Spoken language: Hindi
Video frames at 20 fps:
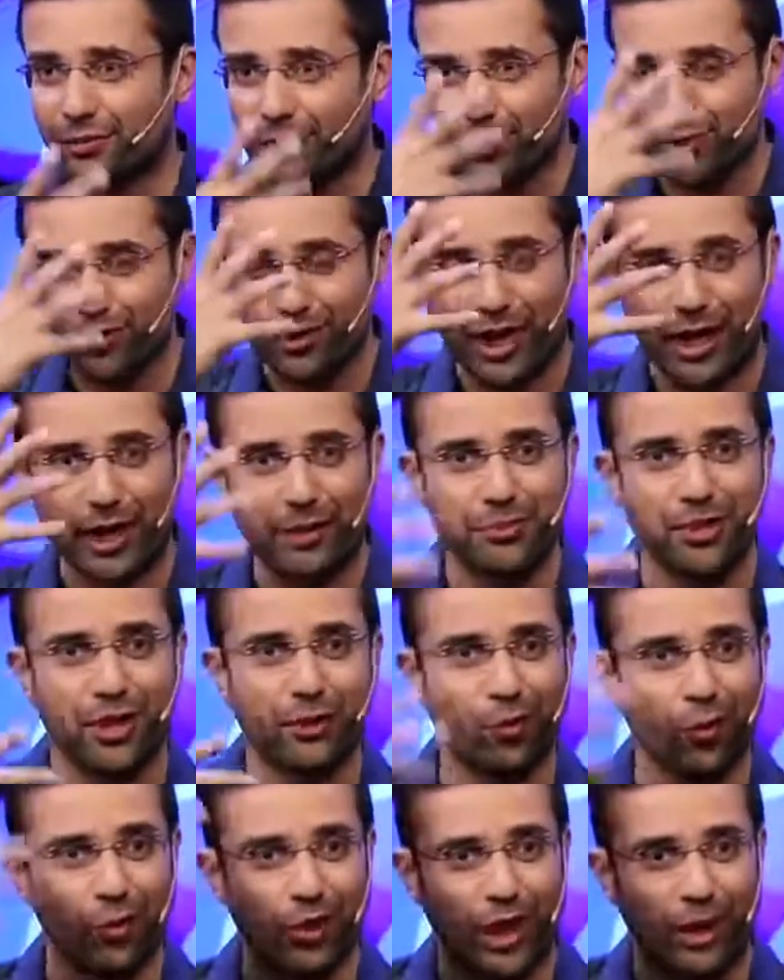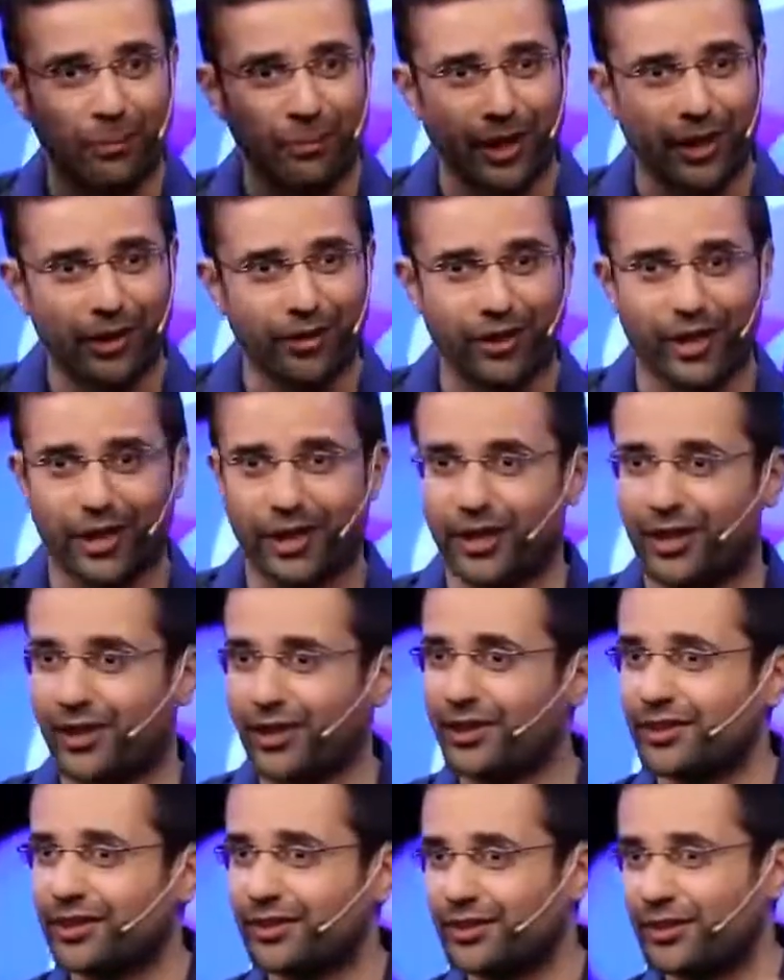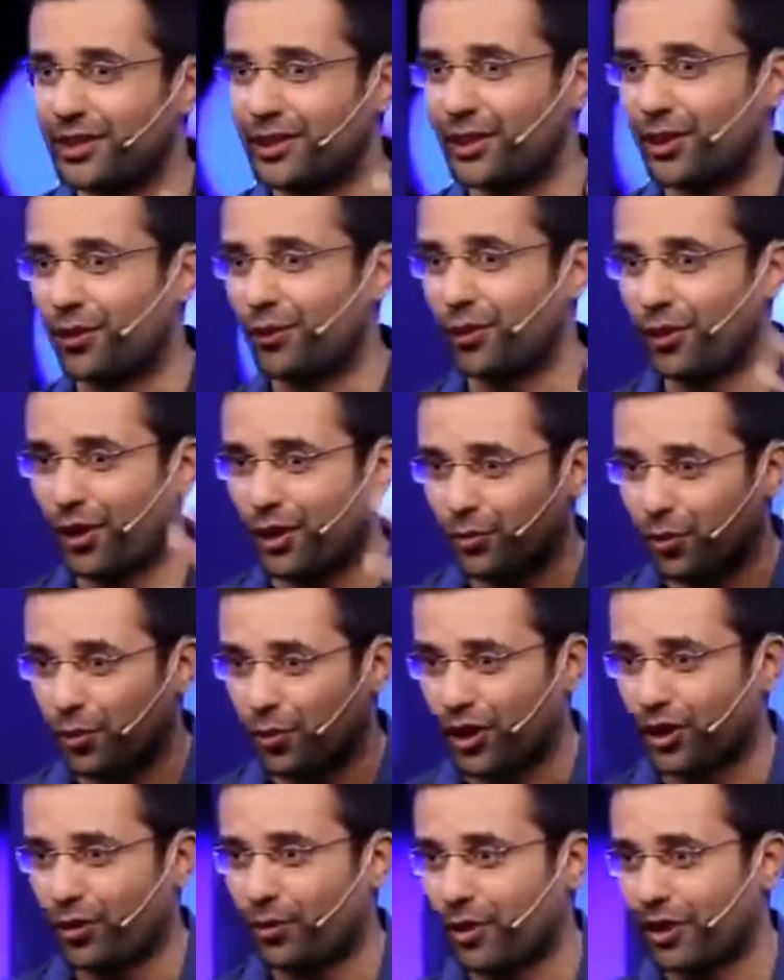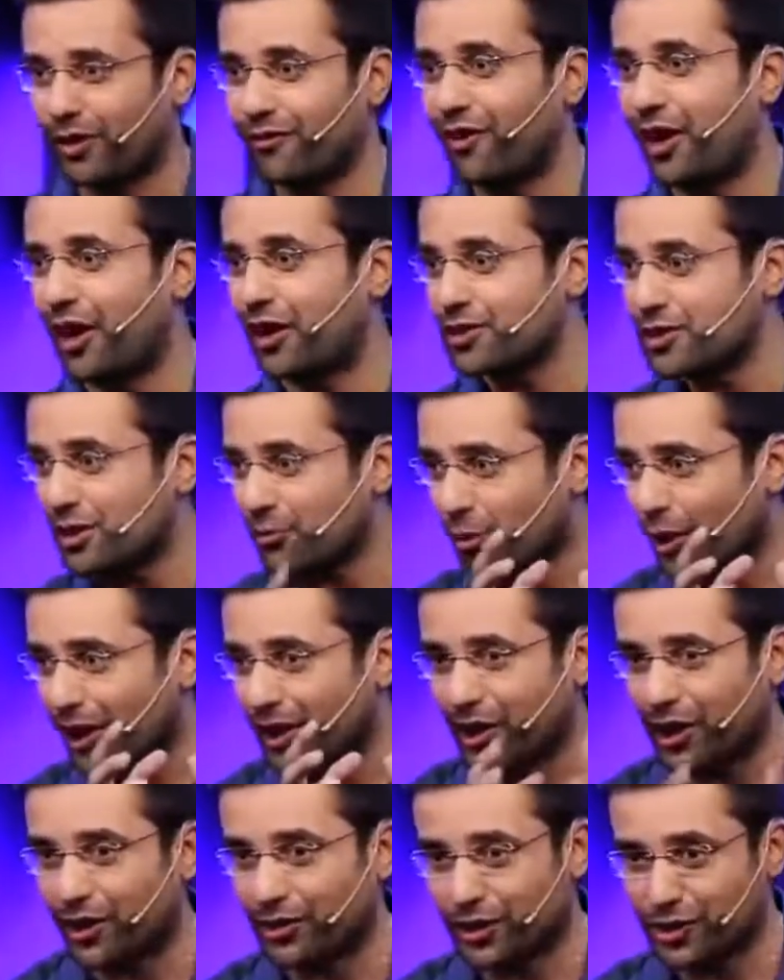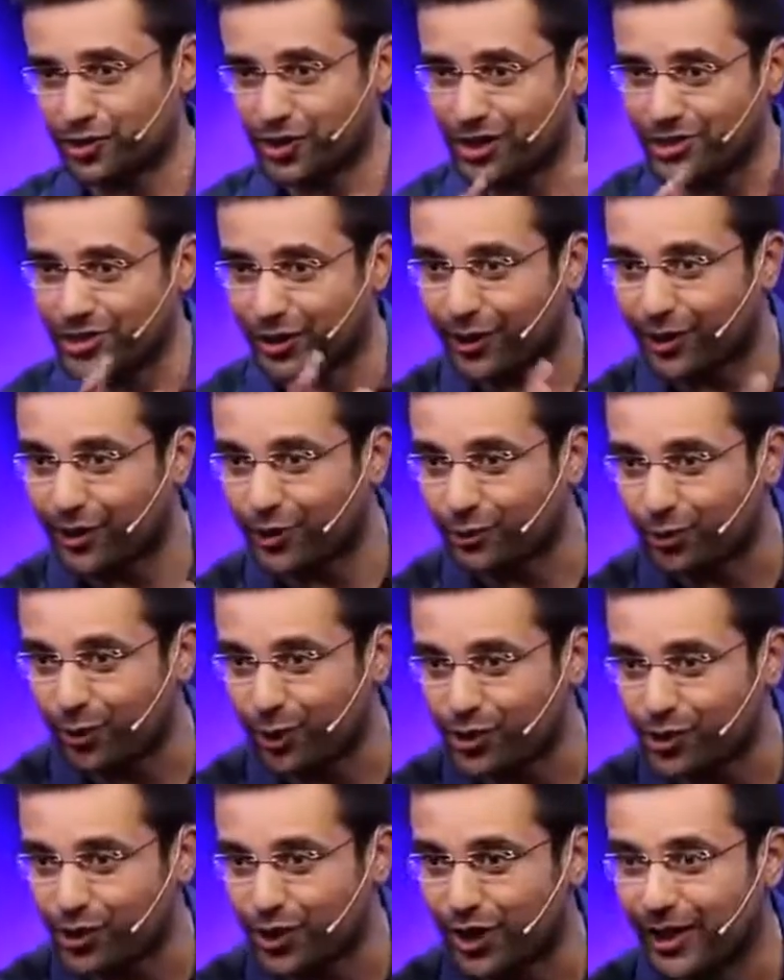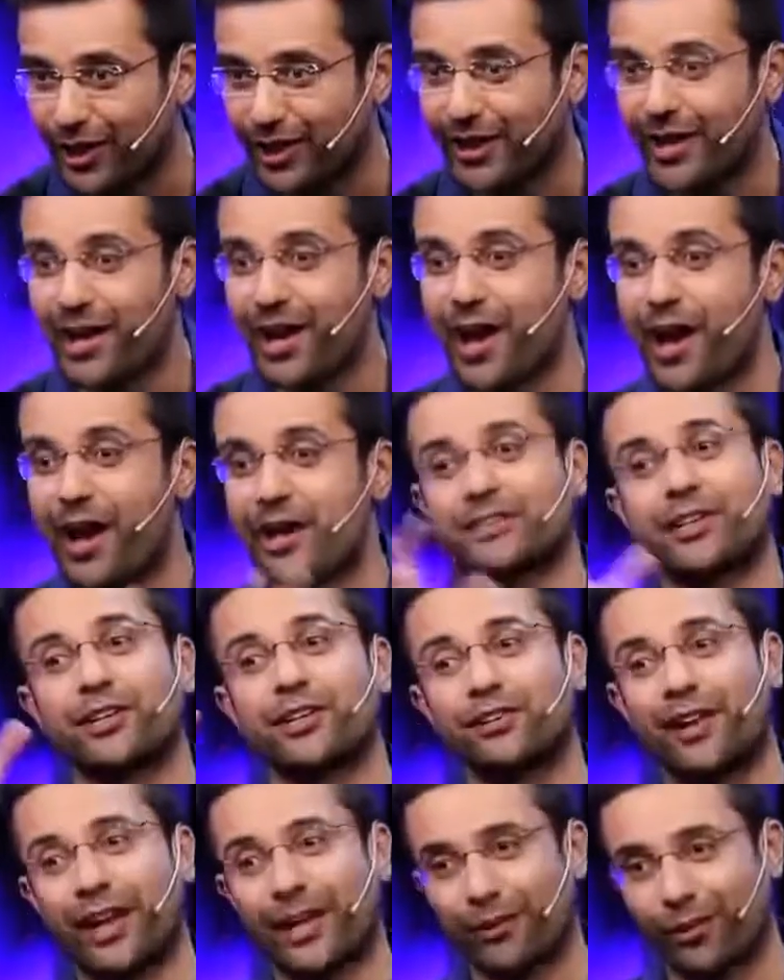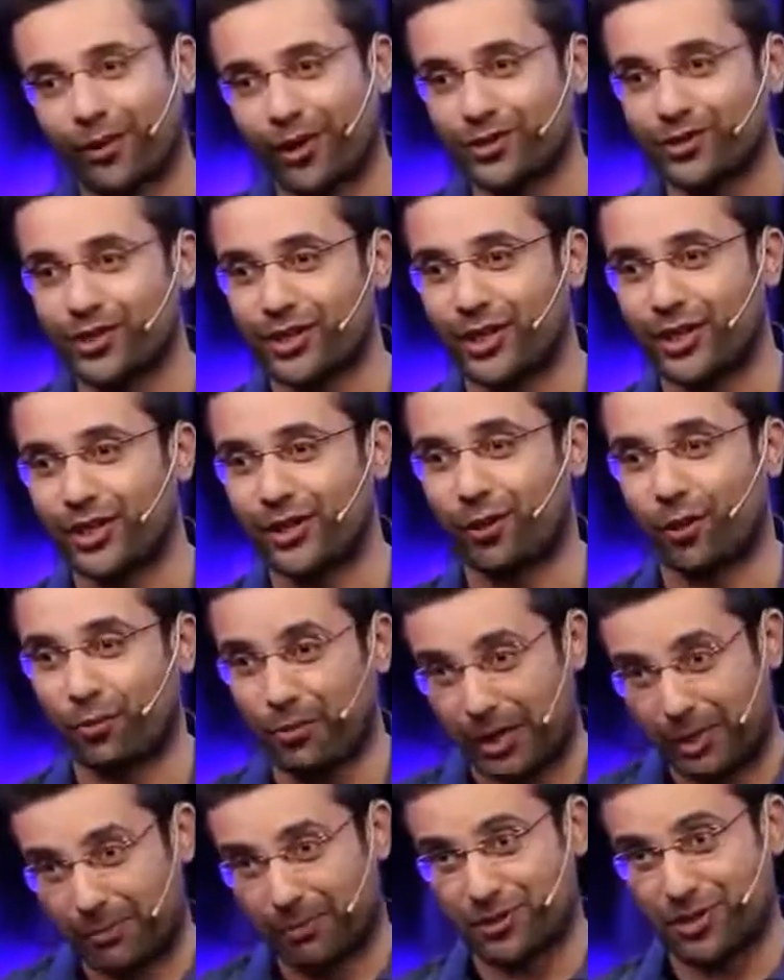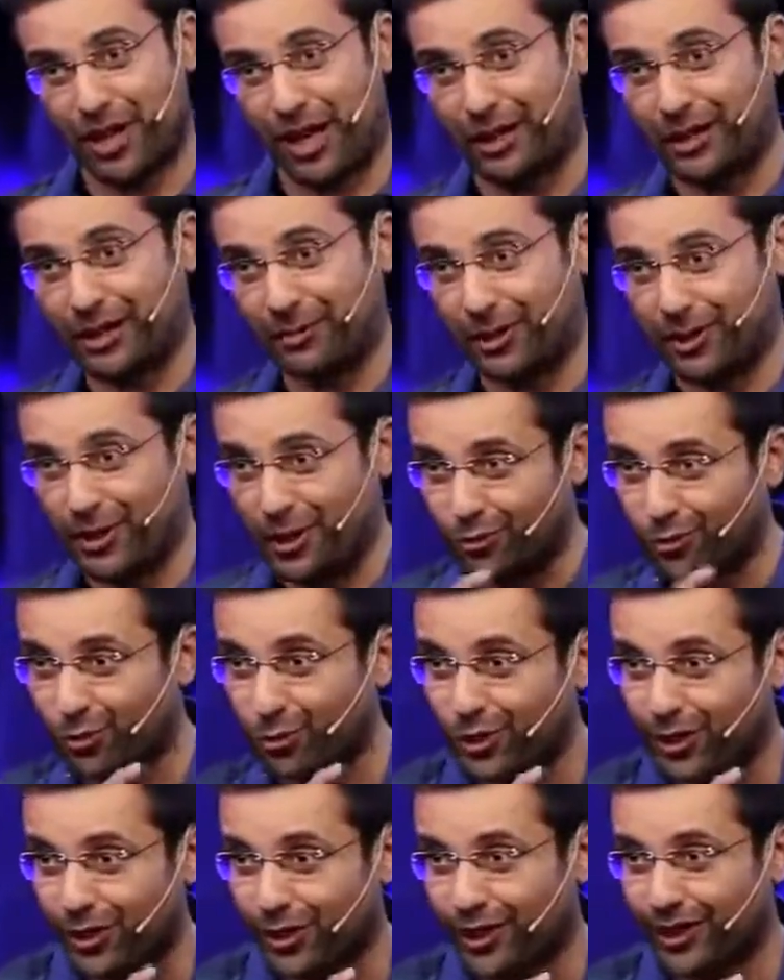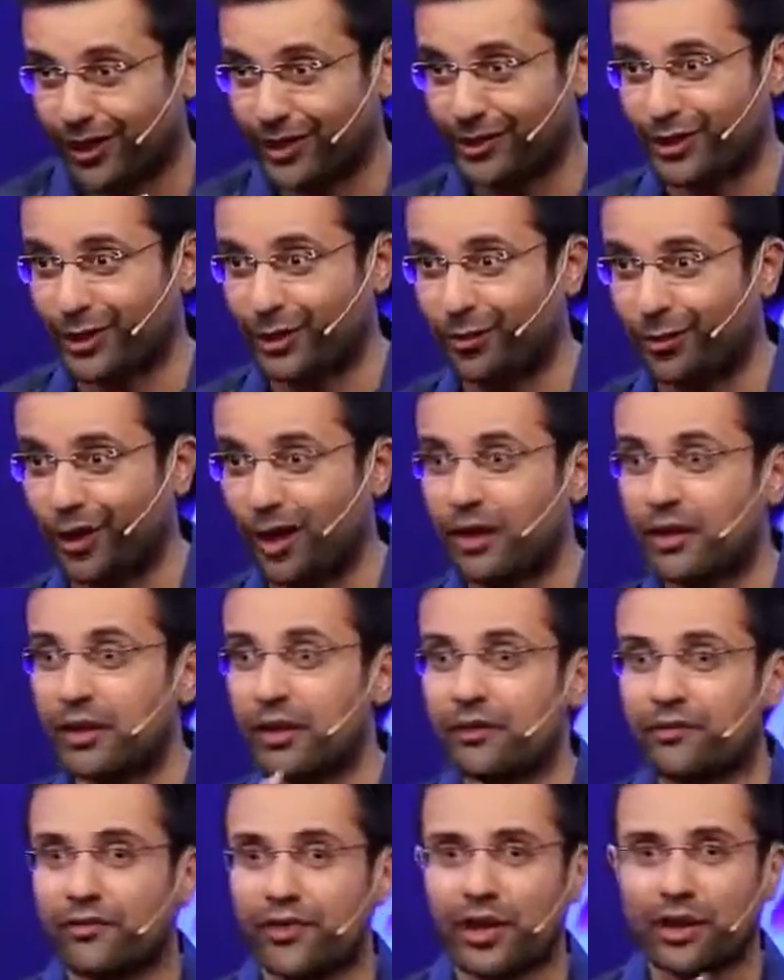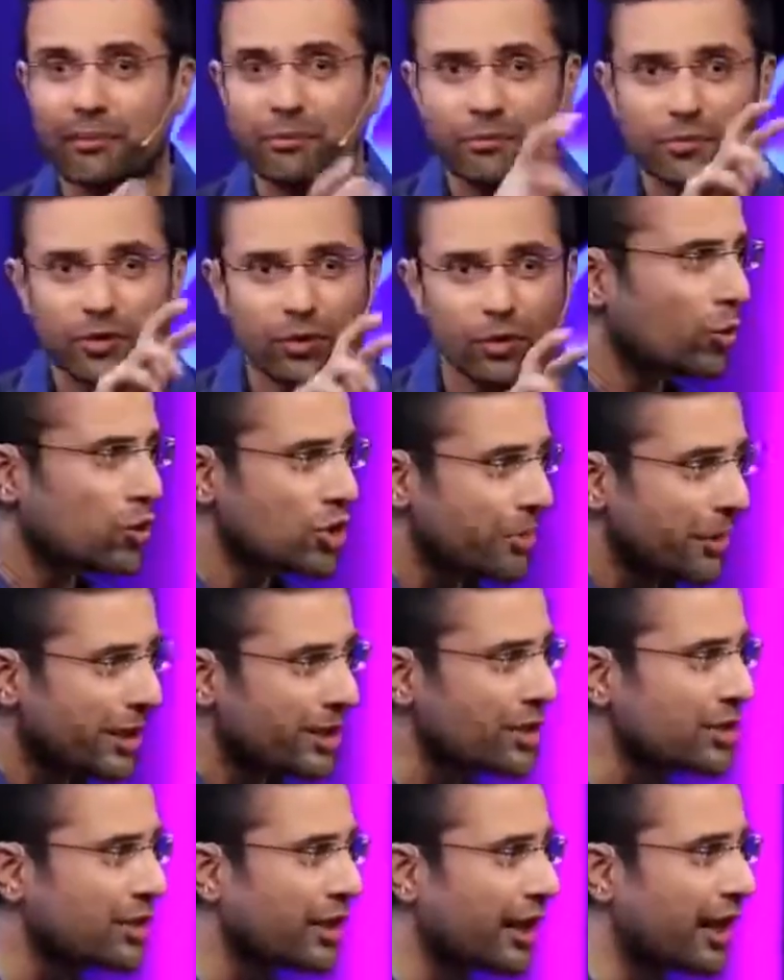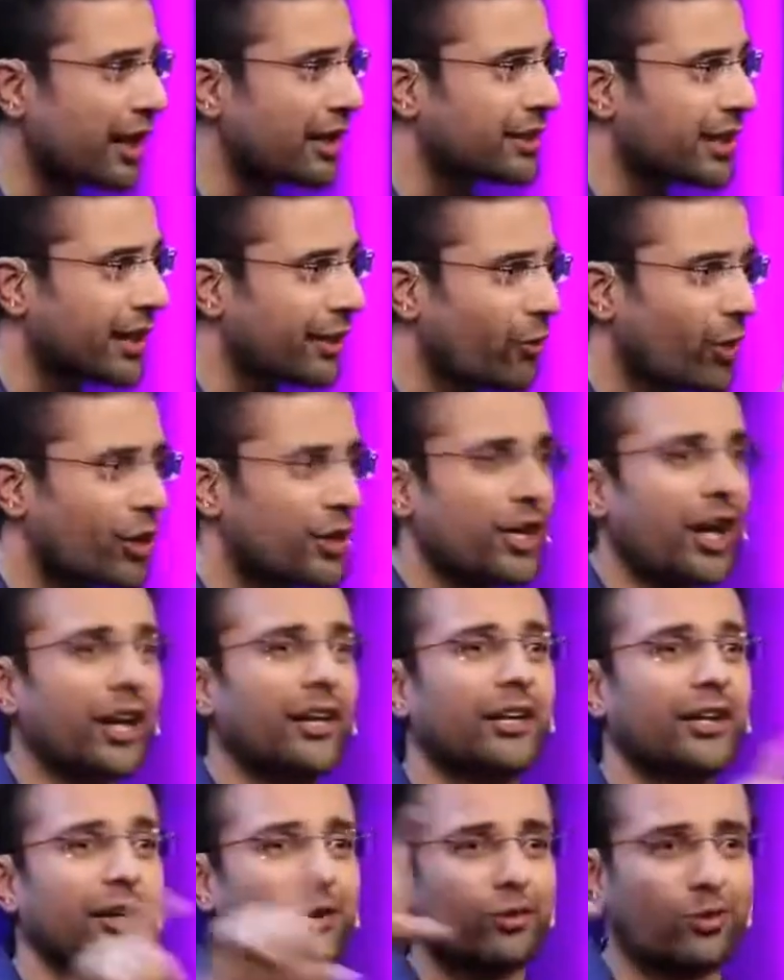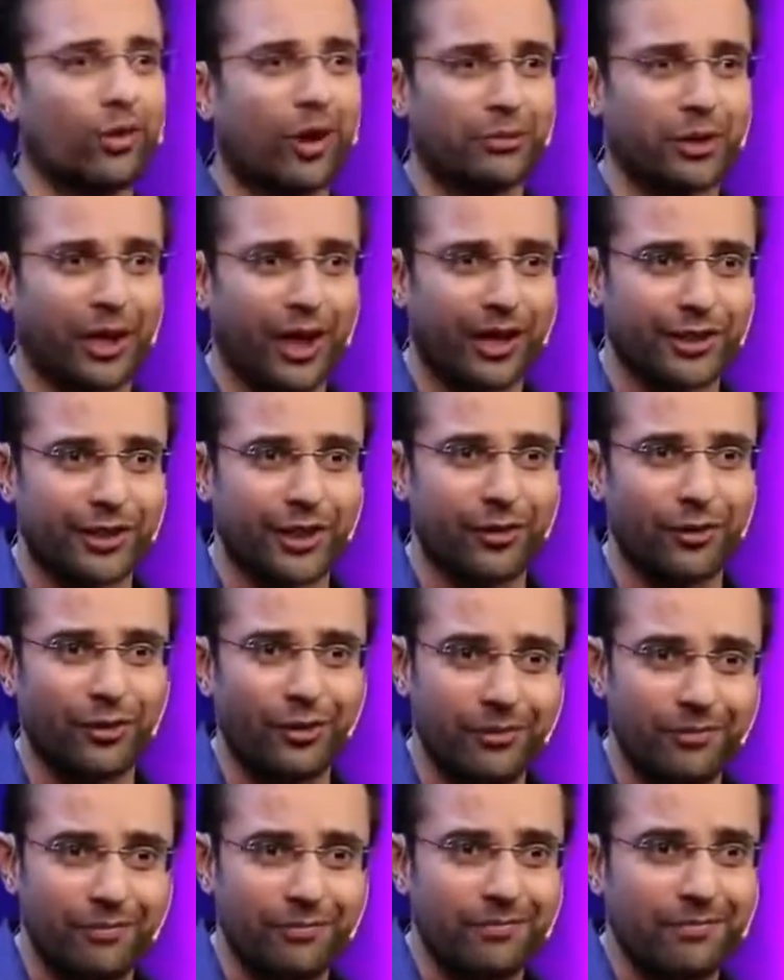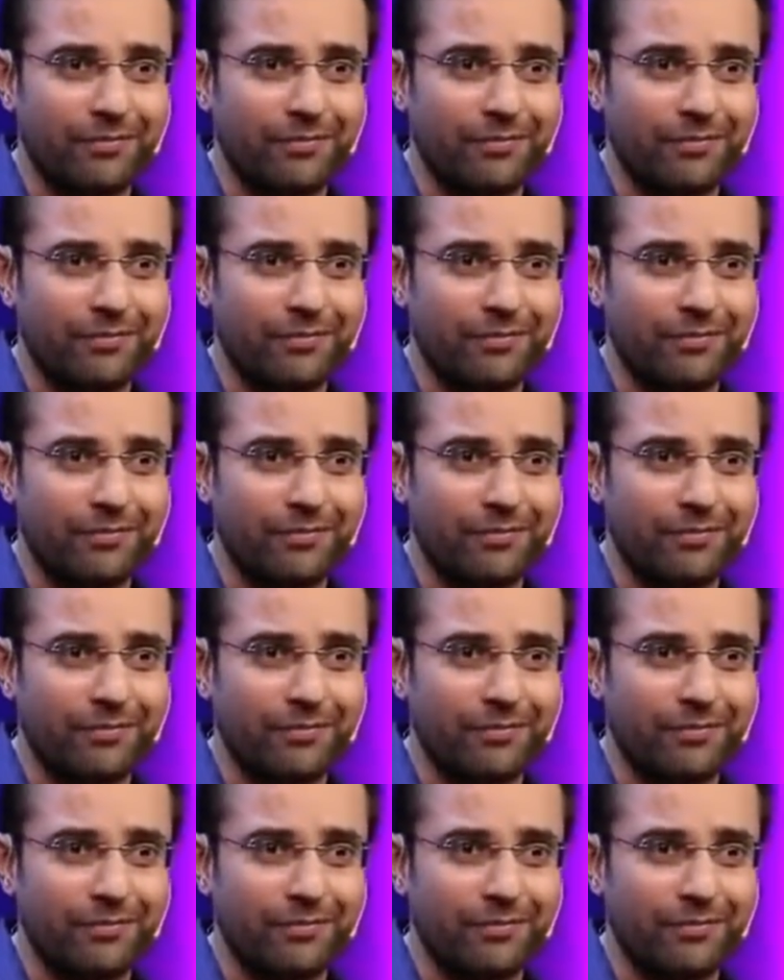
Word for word: वो जो सेलेब्स हैं वो क्या पहन रहे हैं ये क्या हो रहा है वो क्या हो रहा है वहाँ से हमको आइडिया लगता है अच्छा ऐसे कलर्स होने चाहिए ऐसा डिज़ाइन होना चाहिए और मेरी पर्सनैलिटी पे ये सूट करेगा ये होगा फिर हम कुछ इमेजेस निकालते हैं वो ले जा करके उसको आप दिखाते हो